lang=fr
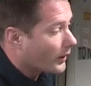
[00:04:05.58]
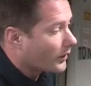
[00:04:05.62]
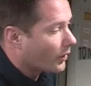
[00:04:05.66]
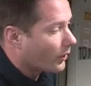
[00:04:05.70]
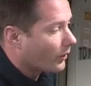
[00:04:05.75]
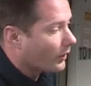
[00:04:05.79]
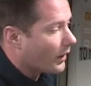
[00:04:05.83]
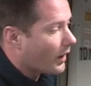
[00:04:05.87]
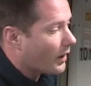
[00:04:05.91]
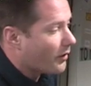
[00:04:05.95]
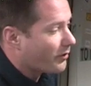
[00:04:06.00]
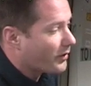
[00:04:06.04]

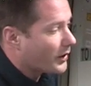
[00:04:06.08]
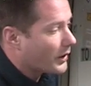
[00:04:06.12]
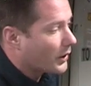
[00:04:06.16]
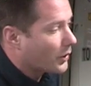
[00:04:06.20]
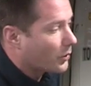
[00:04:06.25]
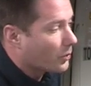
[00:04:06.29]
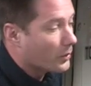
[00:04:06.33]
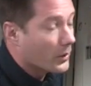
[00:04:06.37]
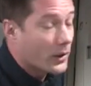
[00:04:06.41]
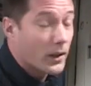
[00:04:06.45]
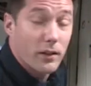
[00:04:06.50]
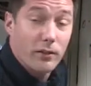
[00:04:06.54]
attendre un
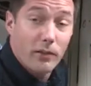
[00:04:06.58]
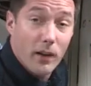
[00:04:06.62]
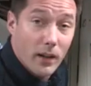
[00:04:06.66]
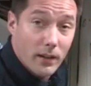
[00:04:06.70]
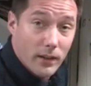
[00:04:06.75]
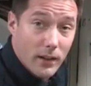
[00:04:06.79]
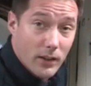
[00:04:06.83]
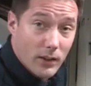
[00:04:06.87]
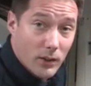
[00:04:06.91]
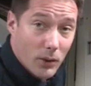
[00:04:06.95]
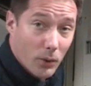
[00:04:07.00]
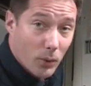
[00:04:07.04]
véhicule qui va
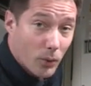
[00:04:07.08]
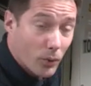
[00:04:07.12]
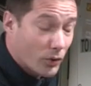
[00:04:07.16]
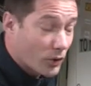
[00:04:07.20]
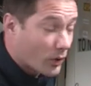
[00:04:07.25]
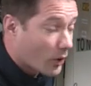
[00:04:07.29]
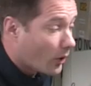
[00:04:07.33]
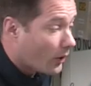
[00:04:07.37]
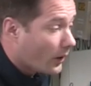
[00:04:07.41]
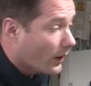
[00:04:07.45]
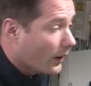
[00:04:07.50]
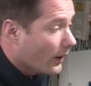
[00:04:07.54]
redescendre au
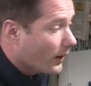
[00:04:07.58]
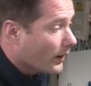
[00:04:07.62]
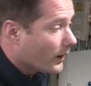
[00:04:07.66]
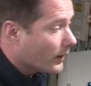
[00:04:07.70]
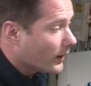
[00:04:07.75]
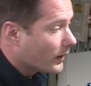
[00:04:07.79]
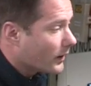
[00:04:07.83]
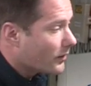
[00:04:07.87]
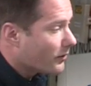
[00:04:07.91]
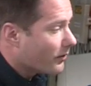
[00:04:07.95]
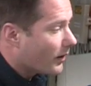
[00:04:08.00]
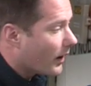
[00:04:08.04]
sol
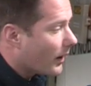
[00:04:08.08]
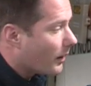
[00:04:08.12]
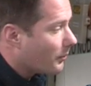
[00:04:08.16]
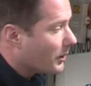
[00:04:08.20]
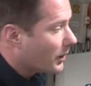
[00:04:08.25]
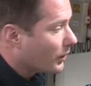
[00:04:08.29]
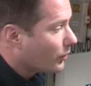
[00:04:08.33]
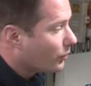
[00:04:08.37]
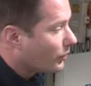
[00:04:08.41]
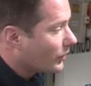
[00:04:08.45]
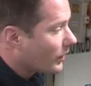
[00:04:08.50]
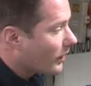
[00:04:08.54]
et qui va
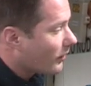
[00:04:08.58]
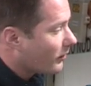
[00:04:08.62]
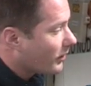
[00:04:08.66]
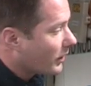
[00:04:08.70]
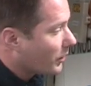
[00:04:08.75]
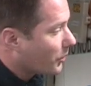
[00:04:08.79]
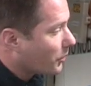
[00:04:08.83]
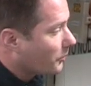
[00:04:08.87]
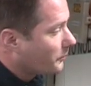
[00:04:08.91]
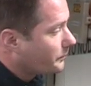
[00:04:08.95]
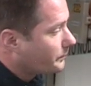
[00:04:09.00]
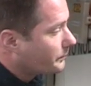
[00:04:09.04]
ramener tout ça
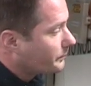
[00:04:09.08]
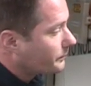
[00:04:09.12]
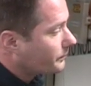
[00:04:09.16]
avec eux.